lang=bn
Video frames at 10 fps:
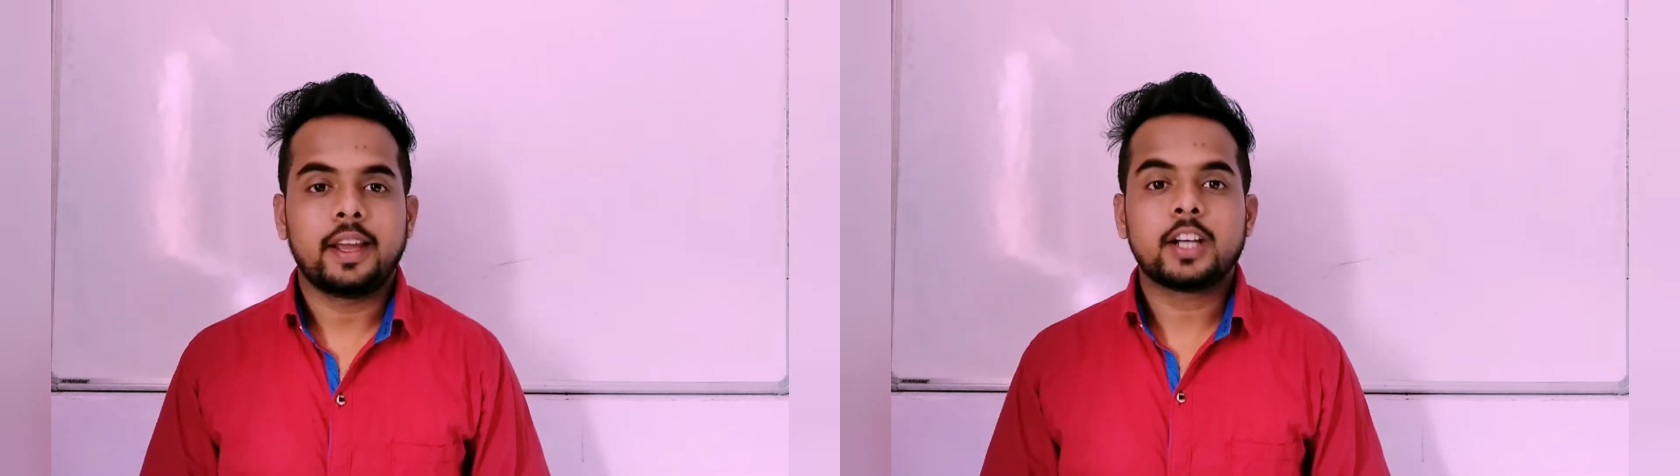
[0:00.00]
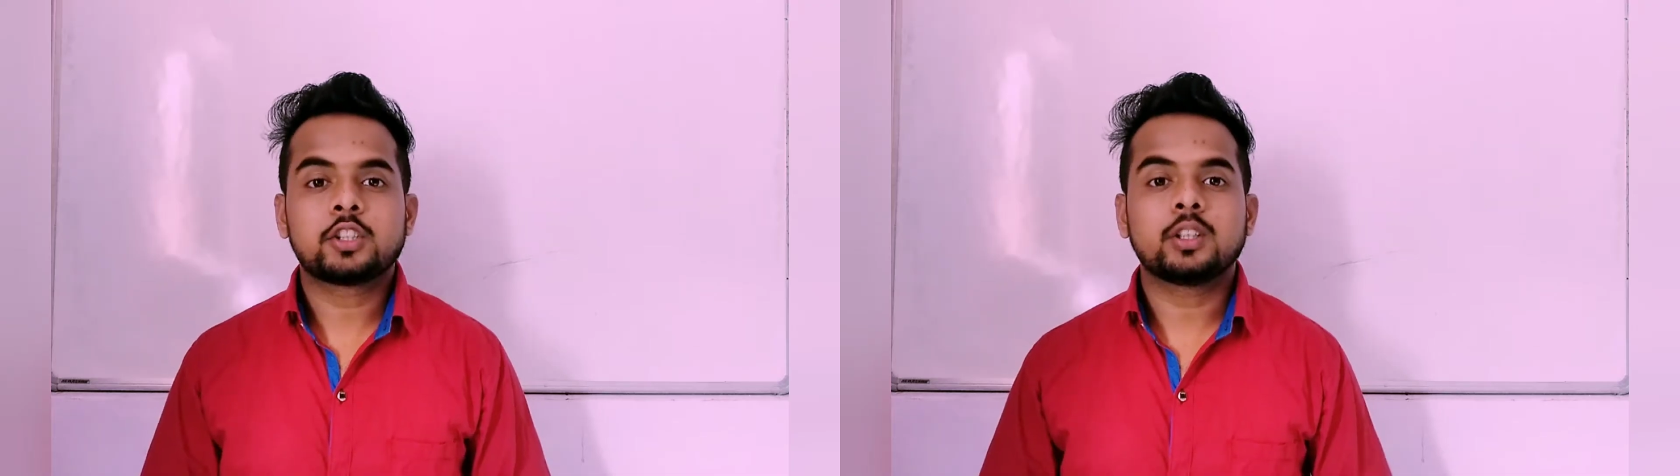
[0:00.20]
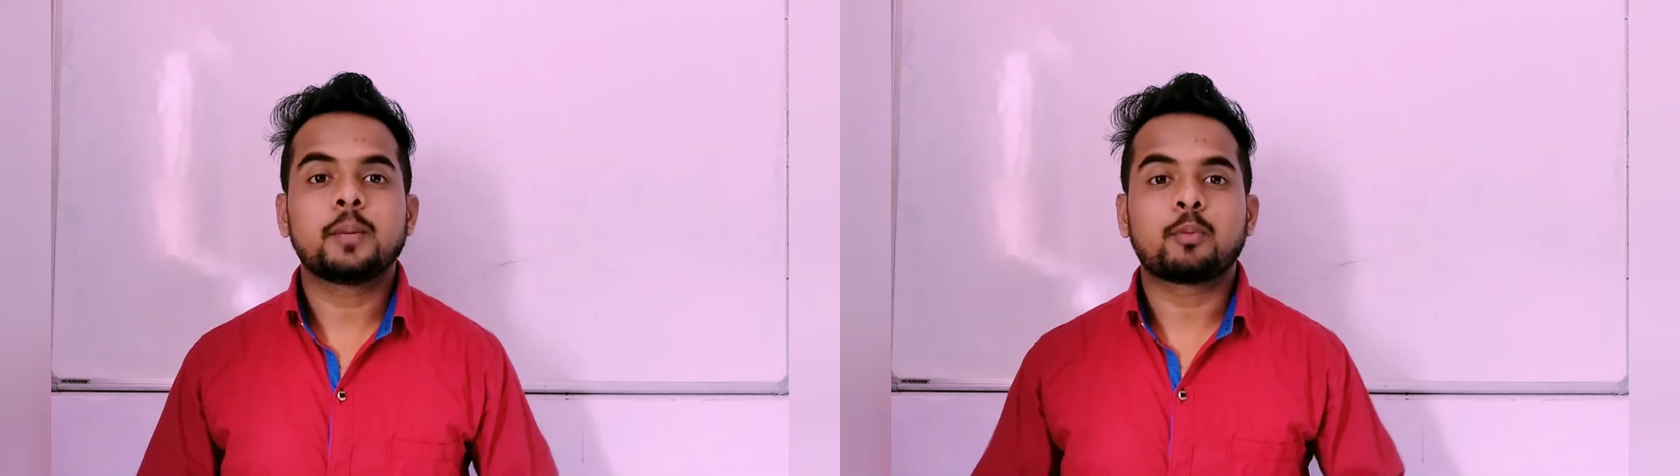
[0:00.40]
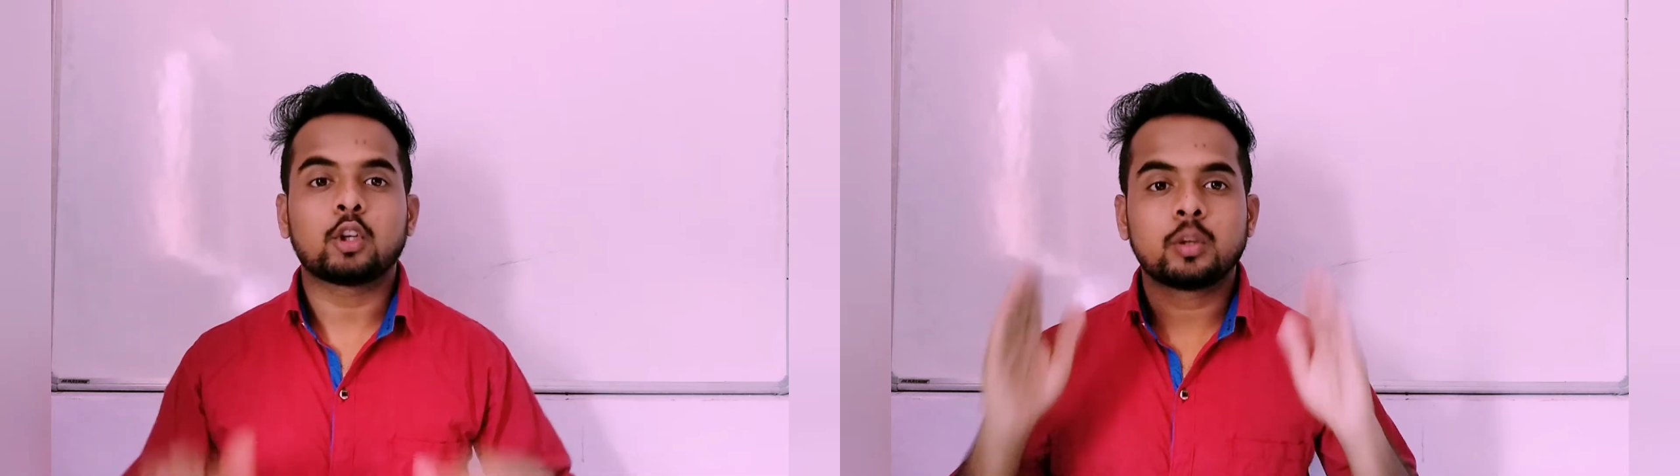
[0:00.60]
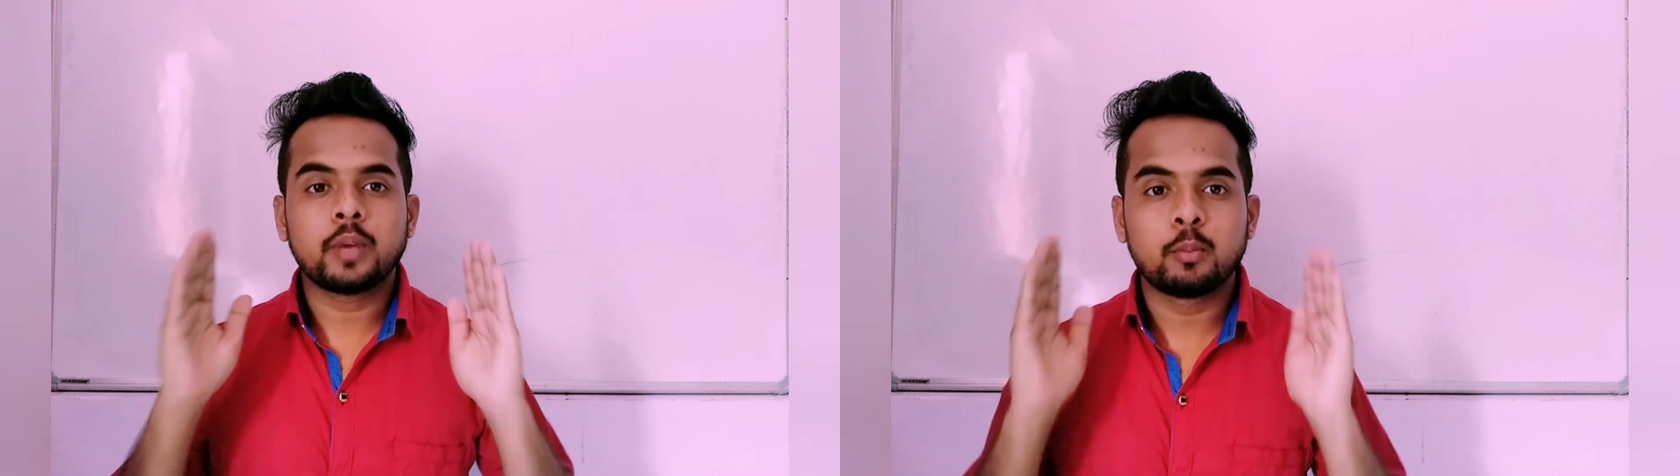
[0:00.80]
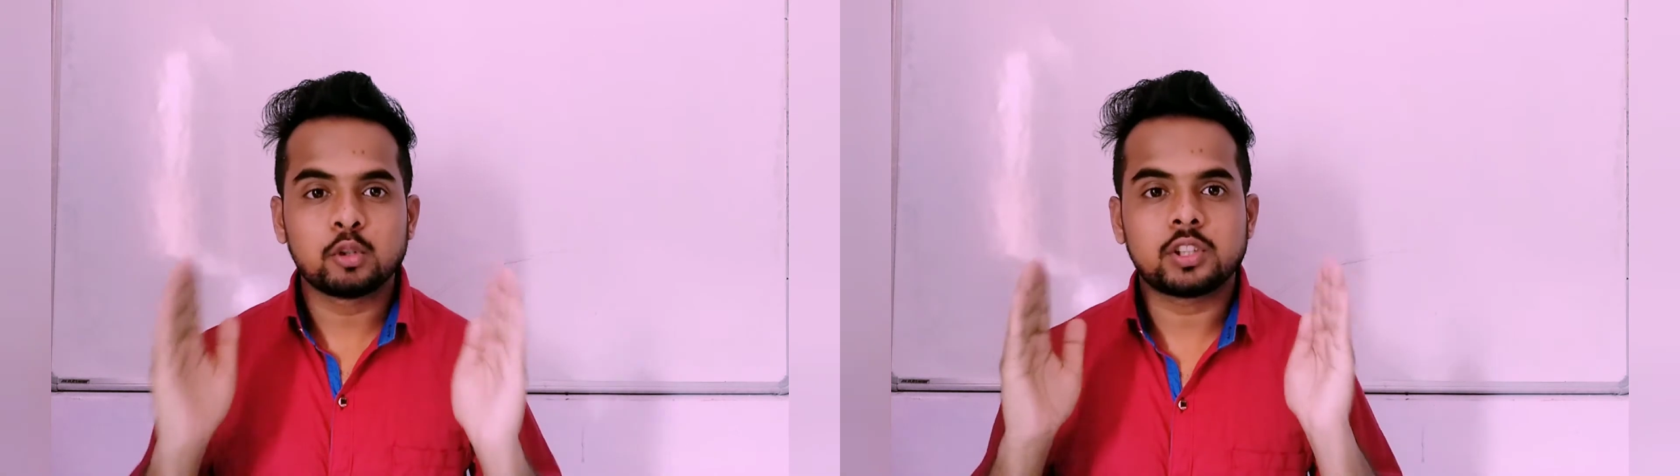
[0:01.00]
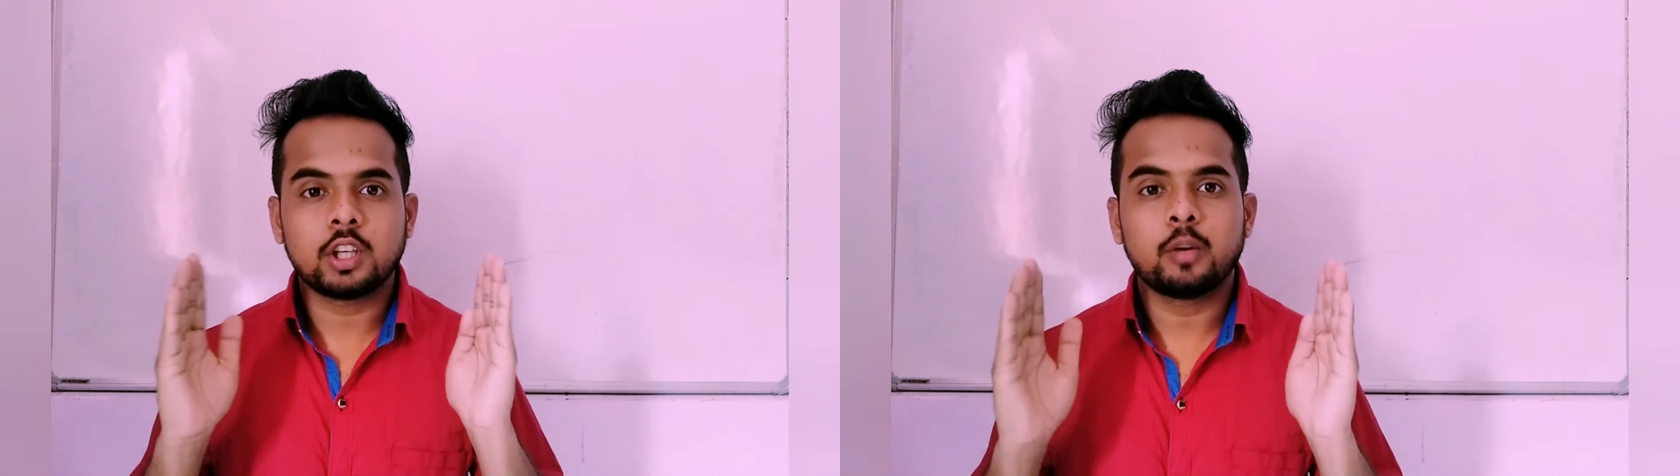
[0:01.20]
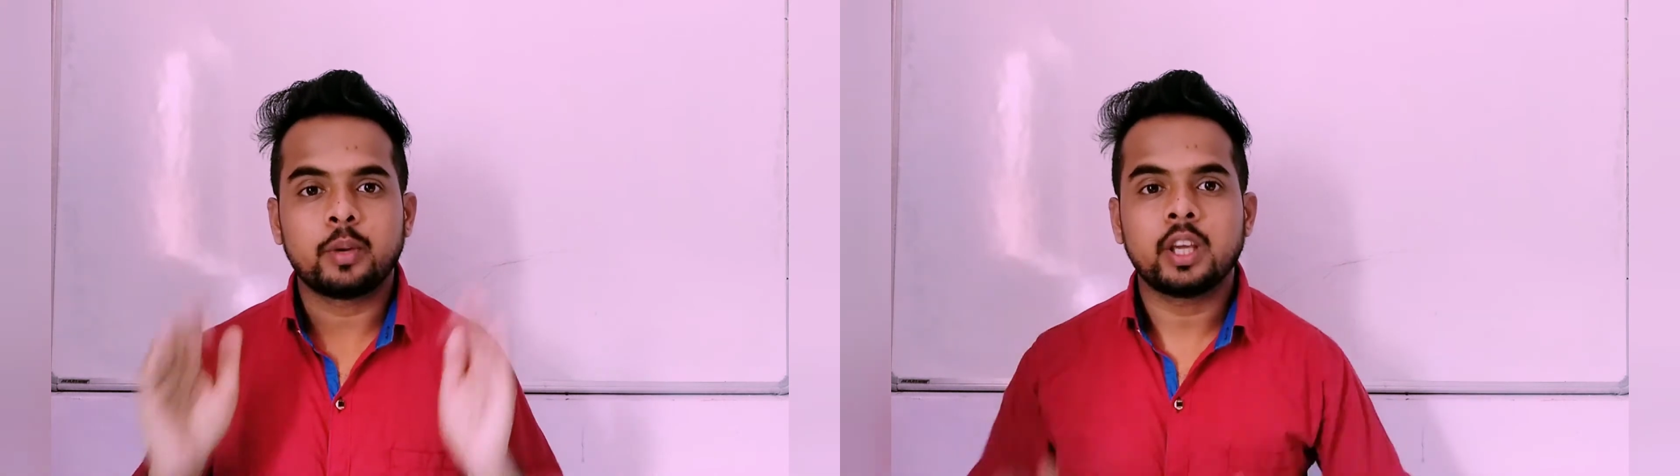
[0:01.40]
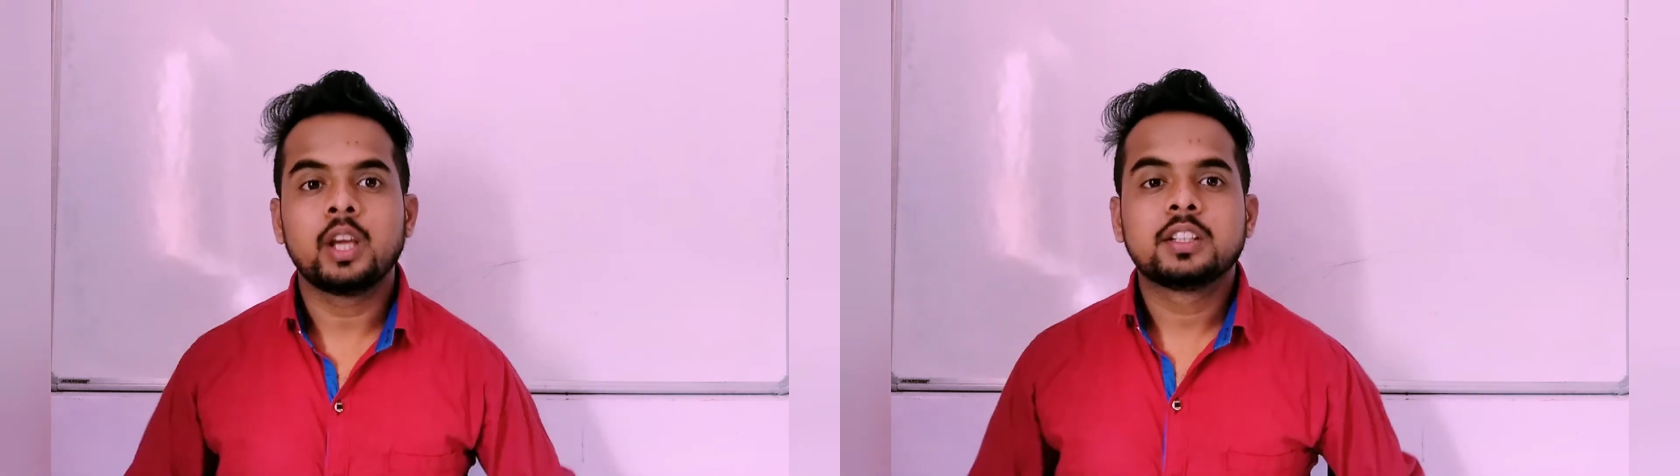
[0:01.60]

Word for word: এর জন্য প্রথমেই বুঝতে হবে